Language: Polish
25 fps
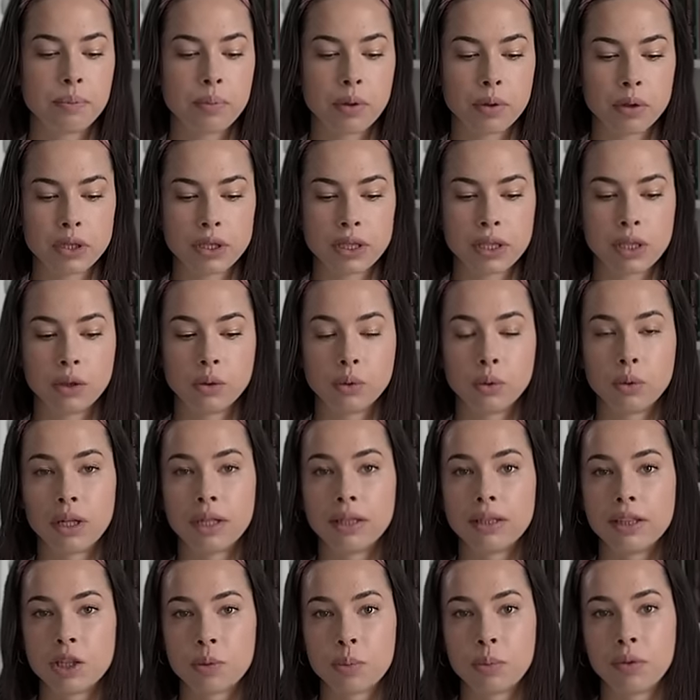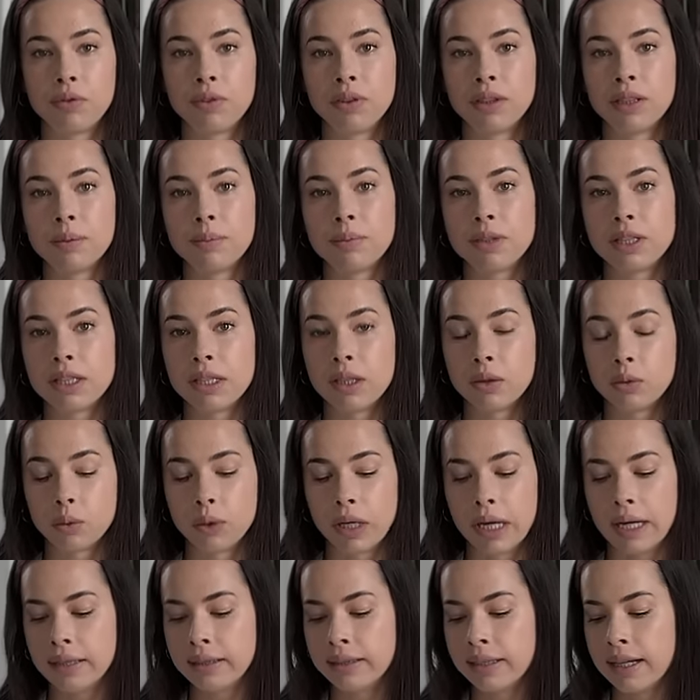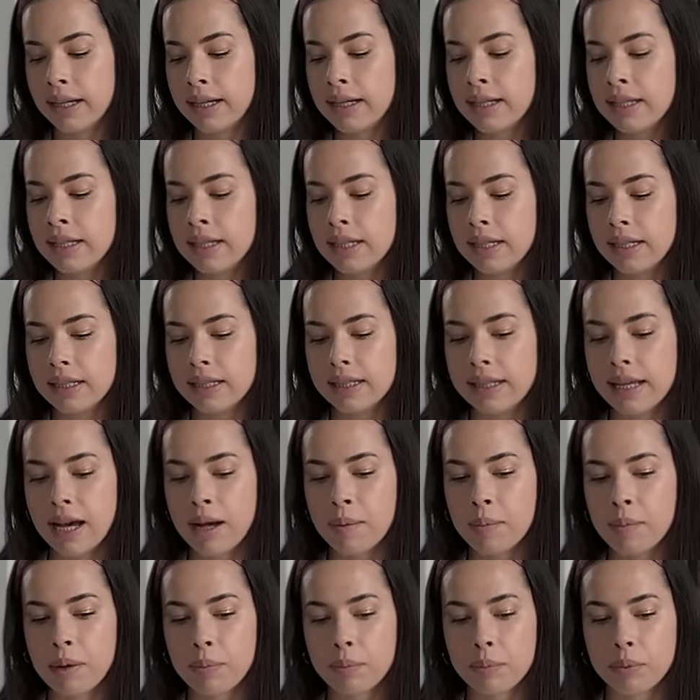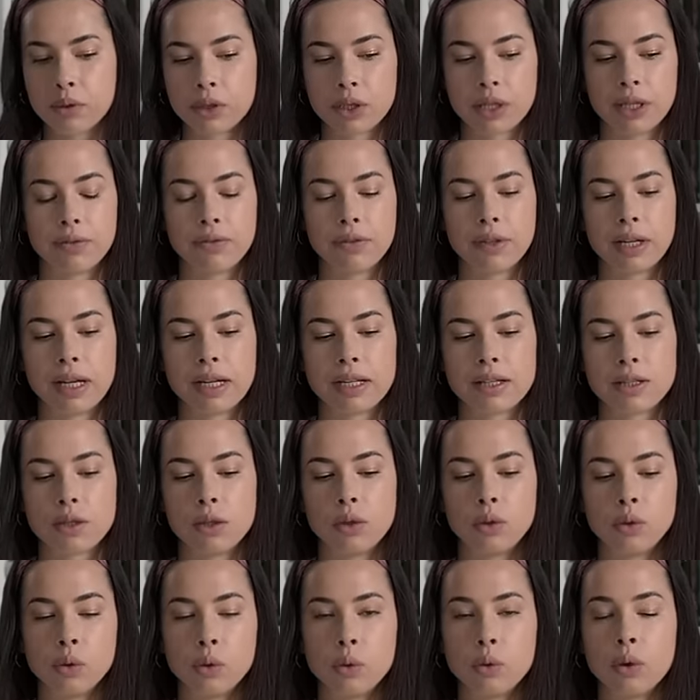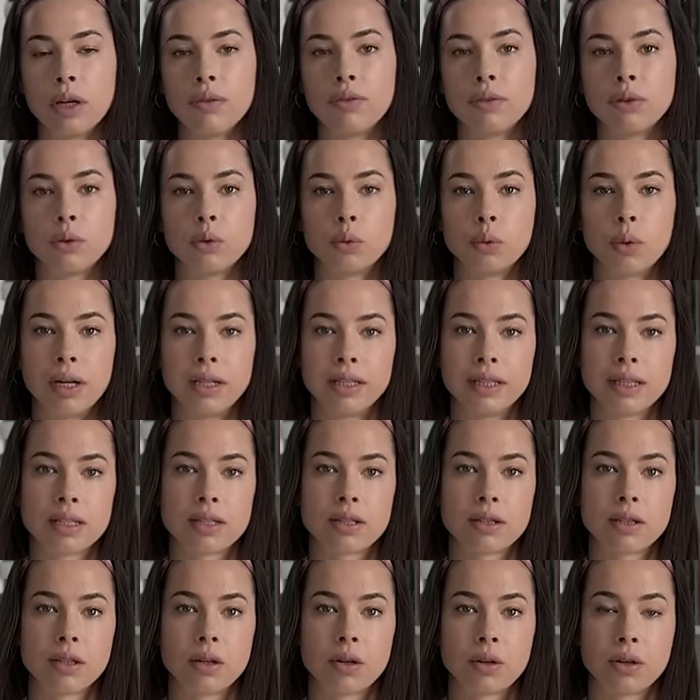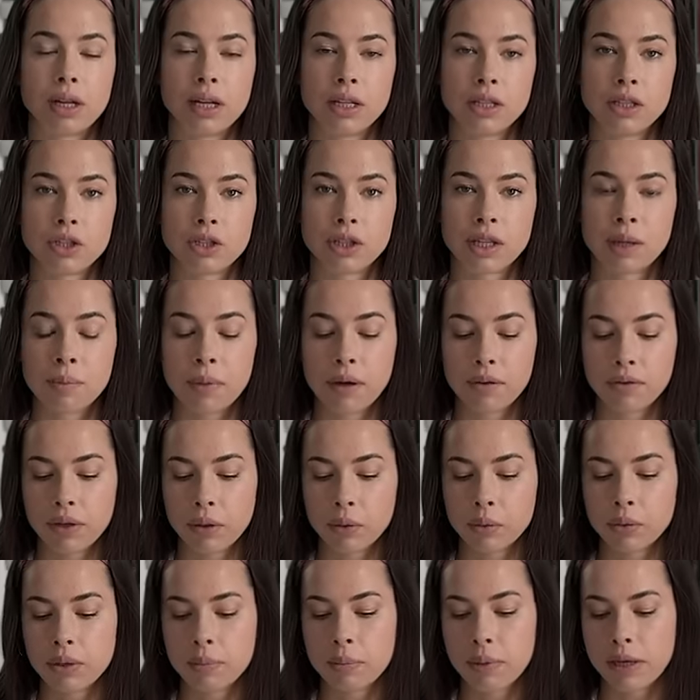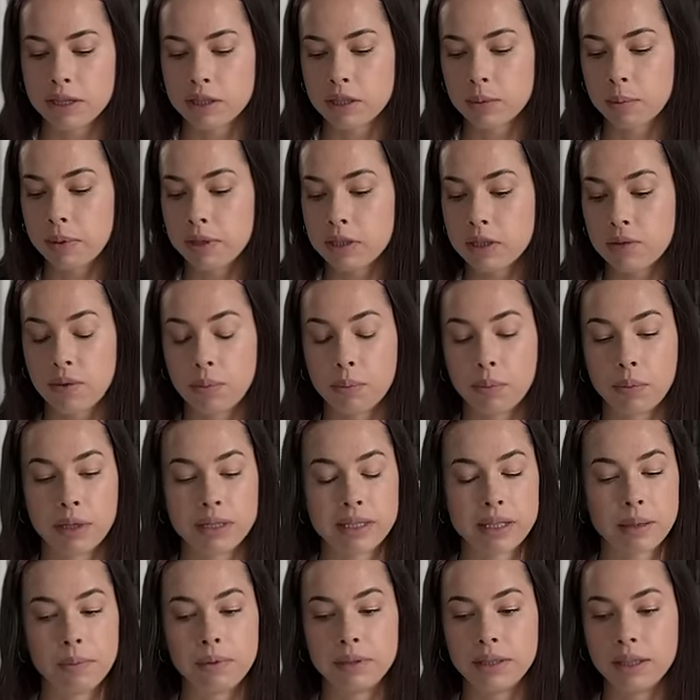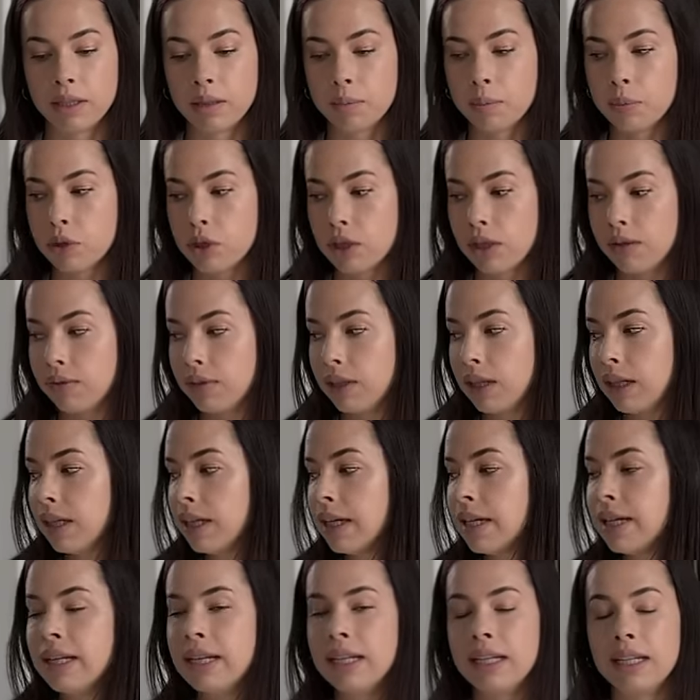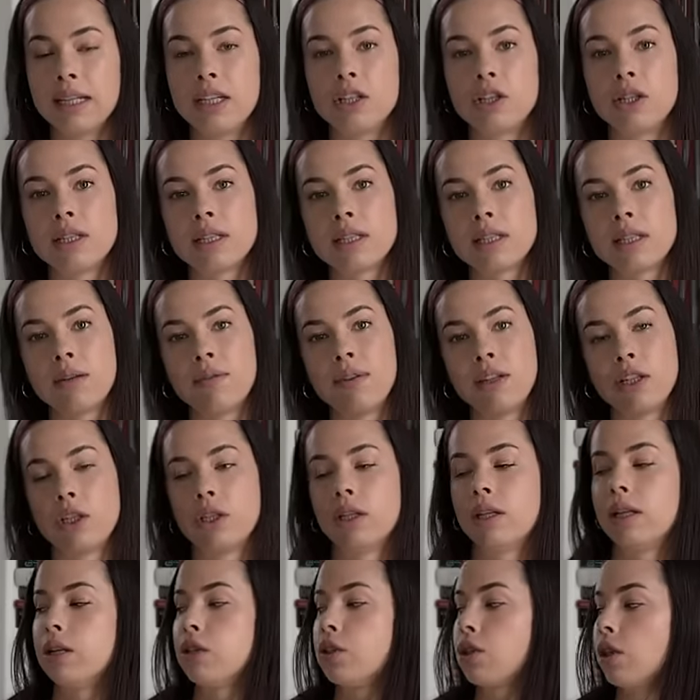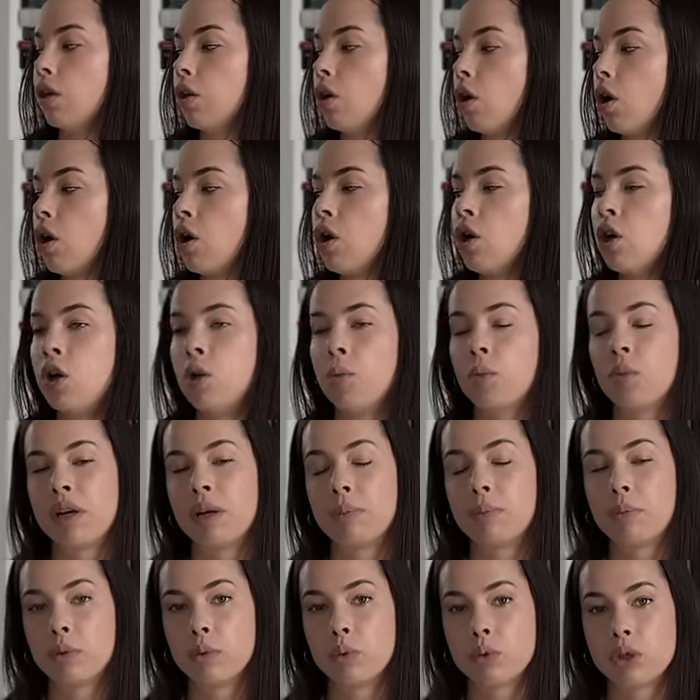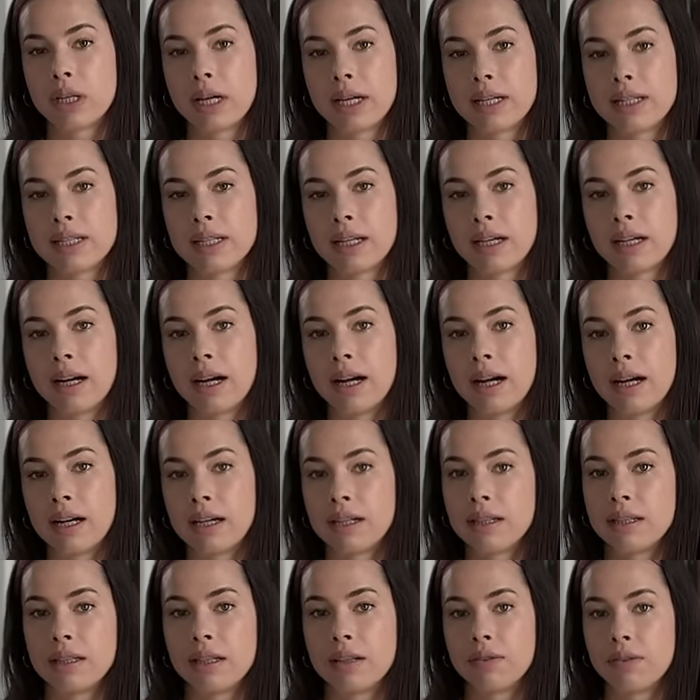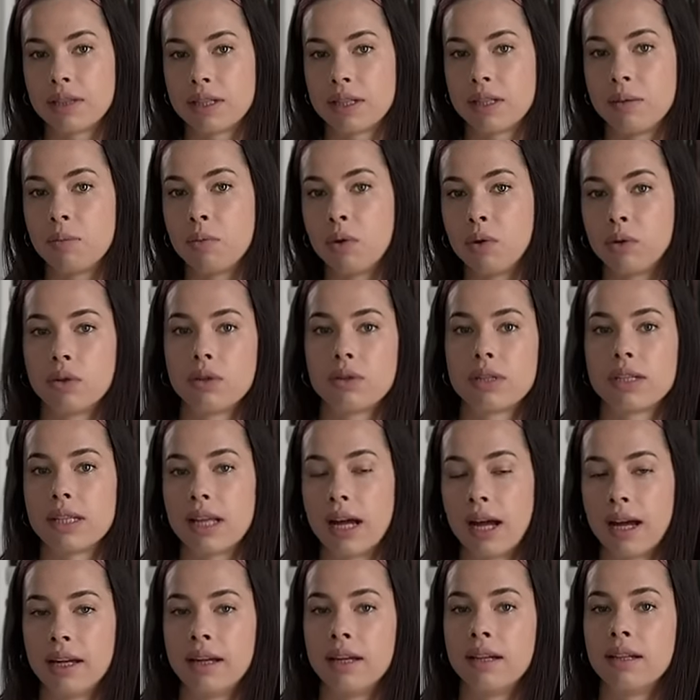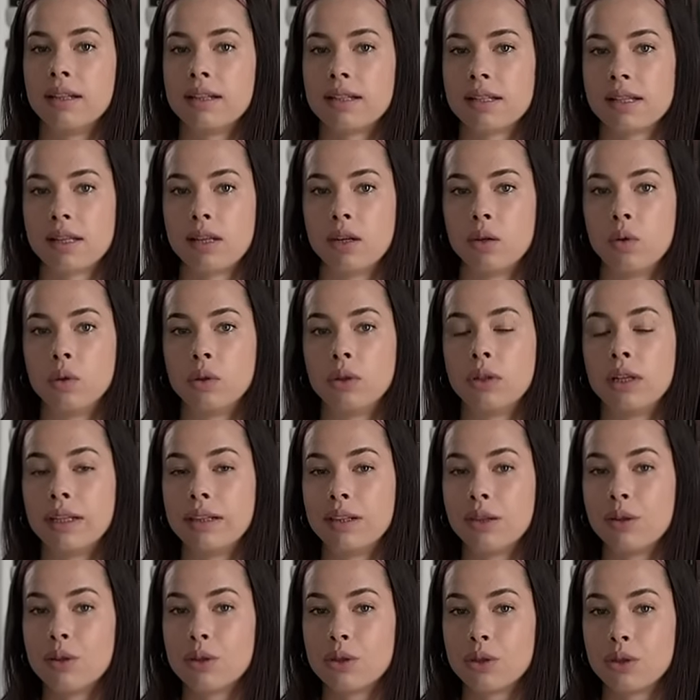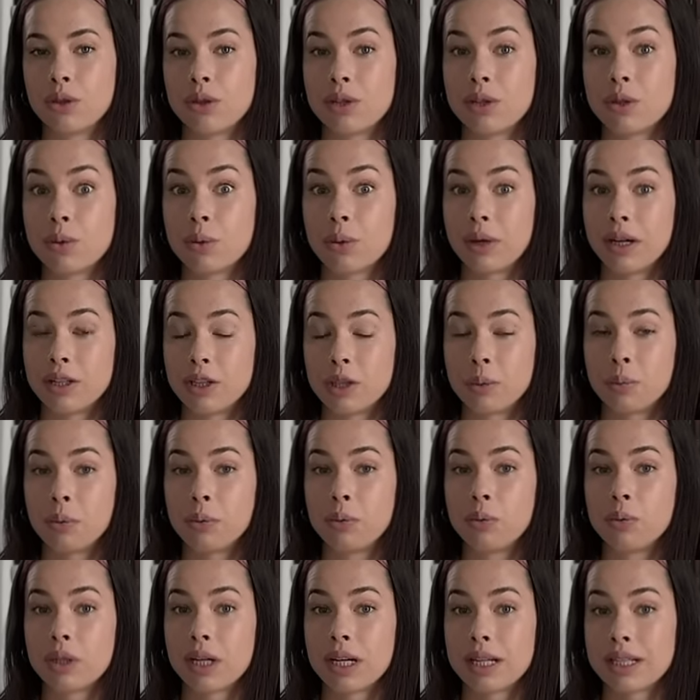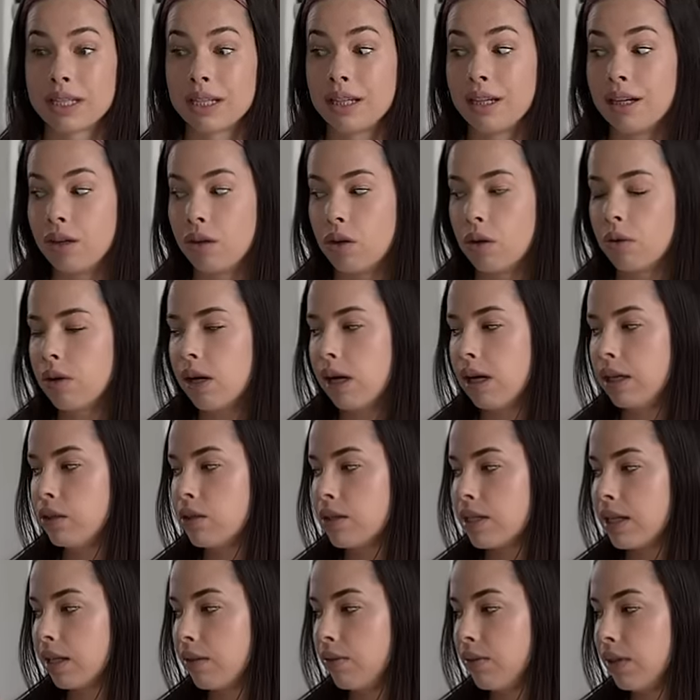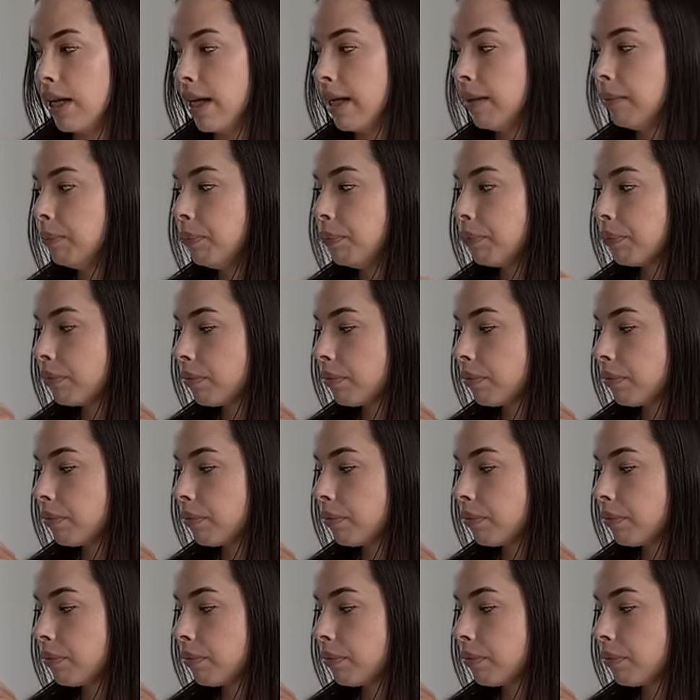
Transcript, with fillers: Pościel, która też powinna być naturalna, ja mam poszewkę z lnu, ewentualnie z organicznej bawełny. Bardzo, bardzo Wam polecam lniane poszewki. I jeżeli zastanawiacie się, dlaczego moja poduszka jest taka quasi modo style z tyłu, to dlatego, że to jest, słuchajcie, poduszka z gryką, ale to za chwilę